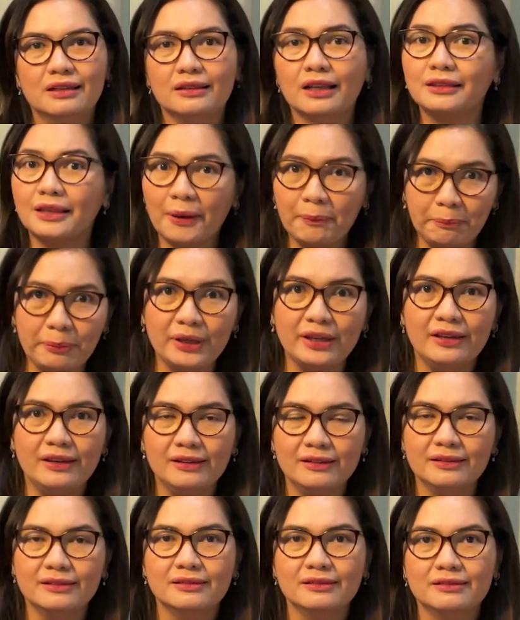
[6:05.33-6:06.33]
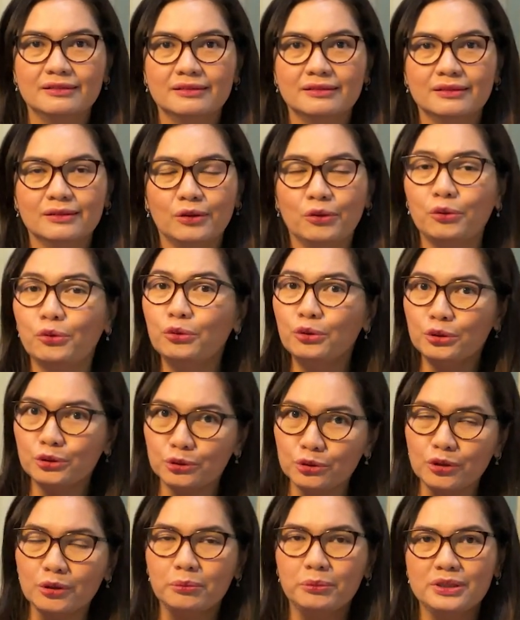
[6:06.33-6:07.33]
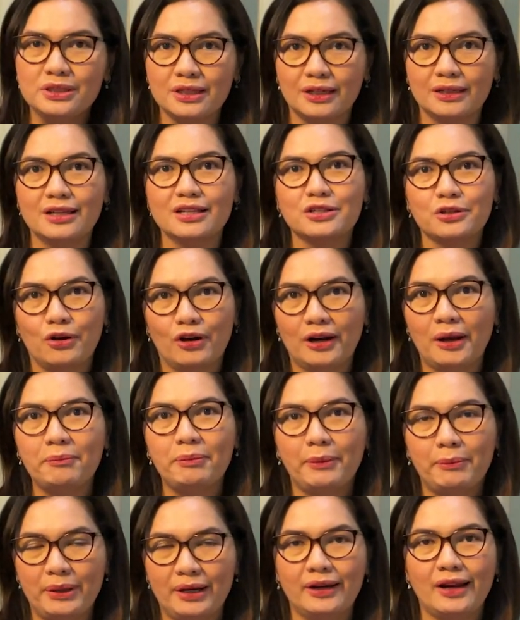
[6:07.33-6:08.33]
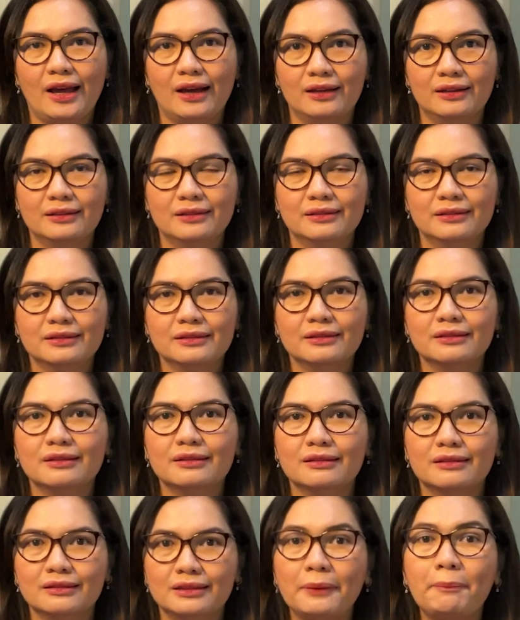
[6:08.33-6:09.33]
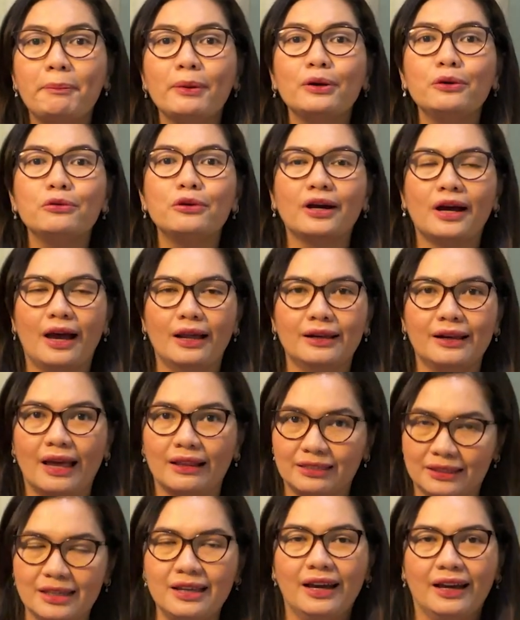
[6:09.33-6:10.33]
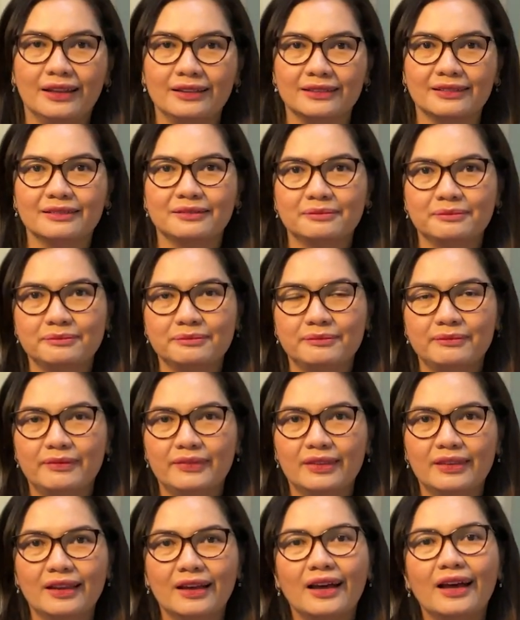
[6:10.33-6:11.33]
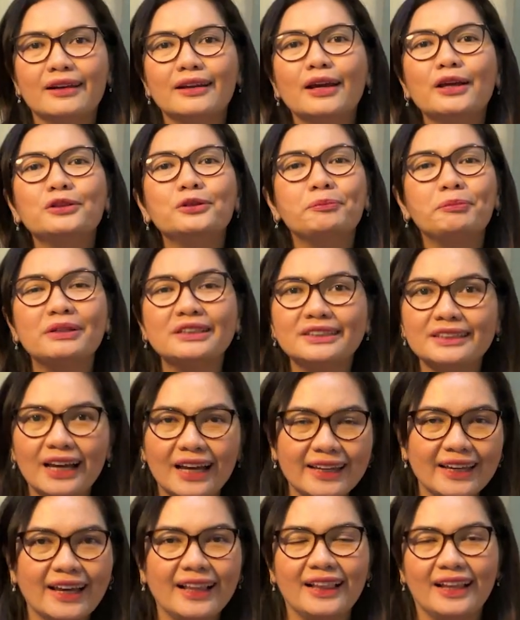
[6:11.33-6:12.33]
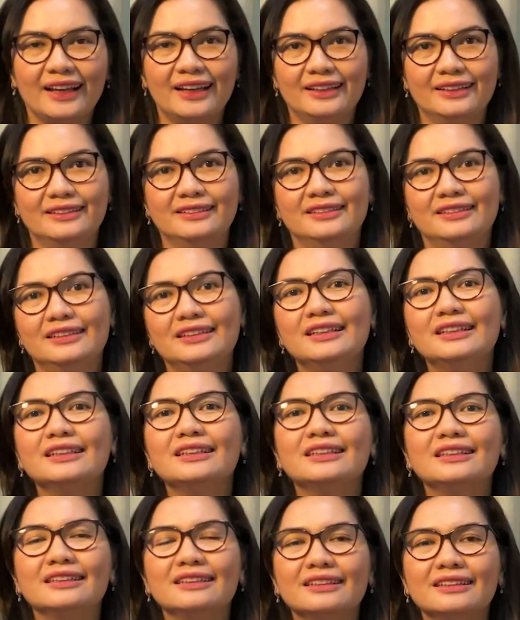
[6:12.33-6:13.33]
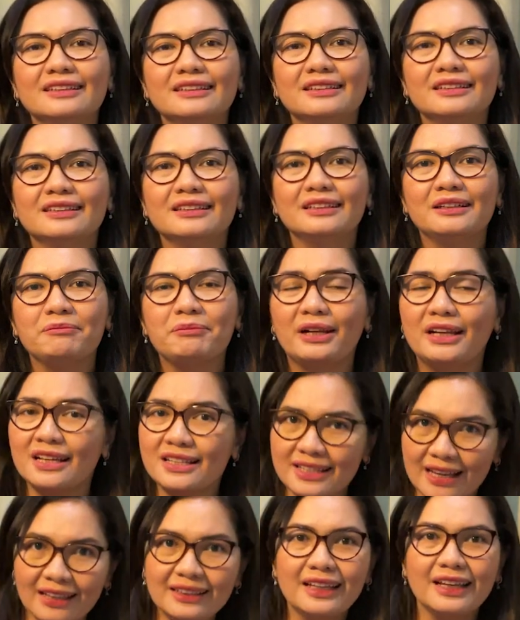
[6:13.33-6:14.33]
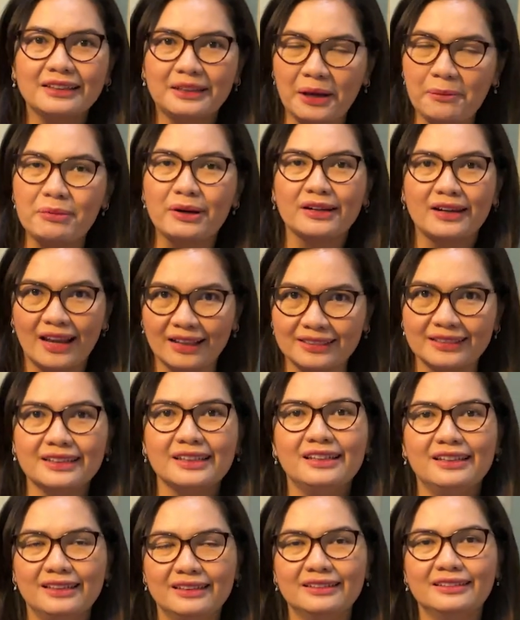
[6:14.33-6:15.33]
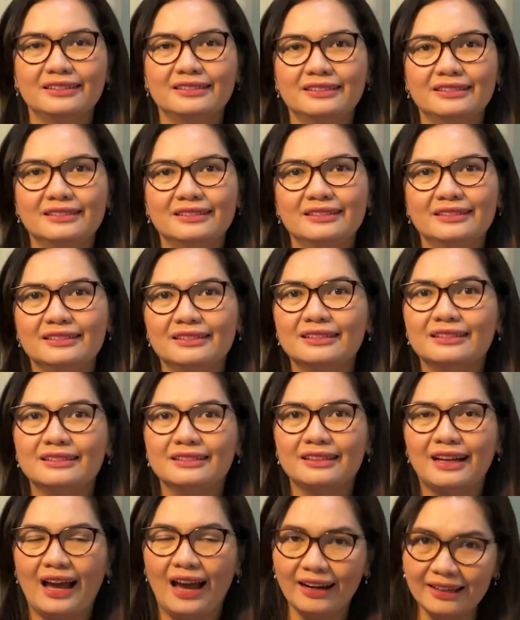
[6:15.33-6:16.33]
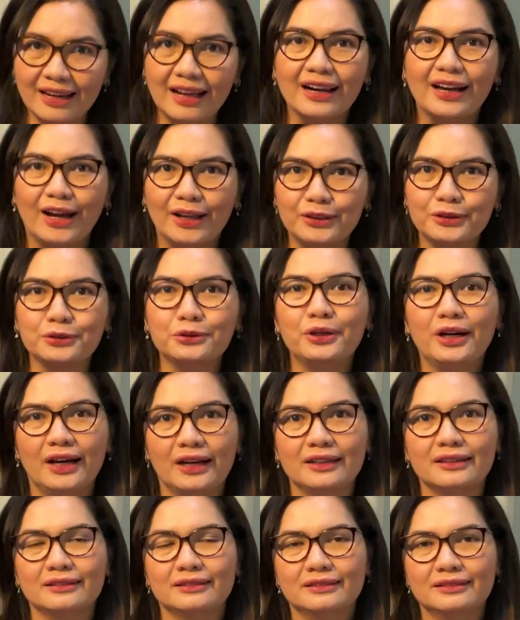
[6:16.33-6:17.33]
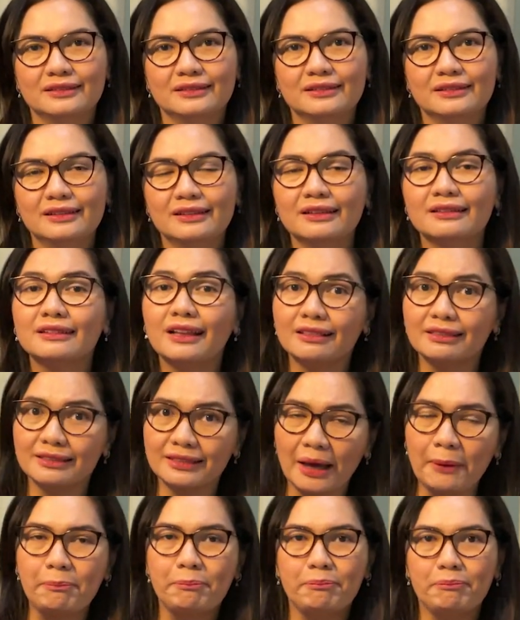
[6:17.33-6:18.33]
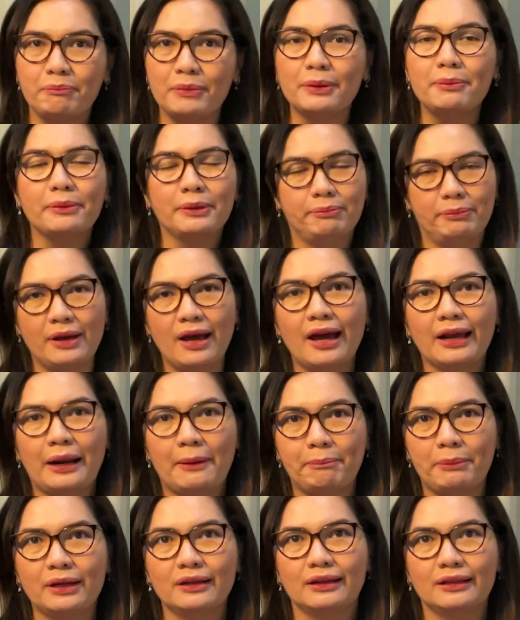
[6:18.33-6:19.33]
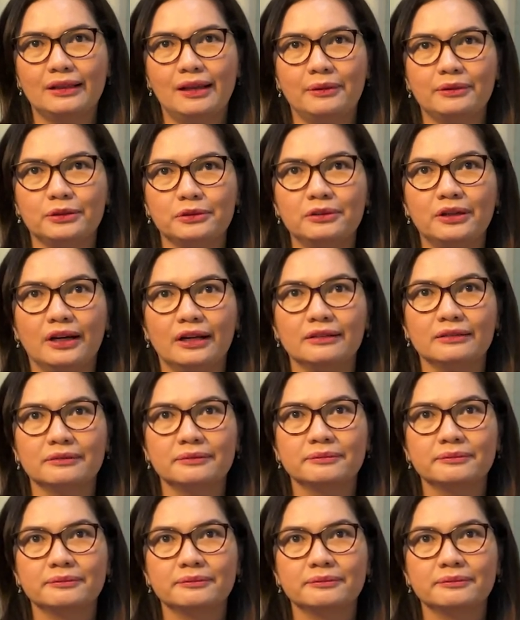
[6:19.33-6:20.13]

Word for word: Tetapi untuk menjadi seorang pemenang diperlukan latihan. Karena itu percayalah pada saat kita berlatih andalkan Tuhan. Tetap berpengharapan ke dalam Tuhan.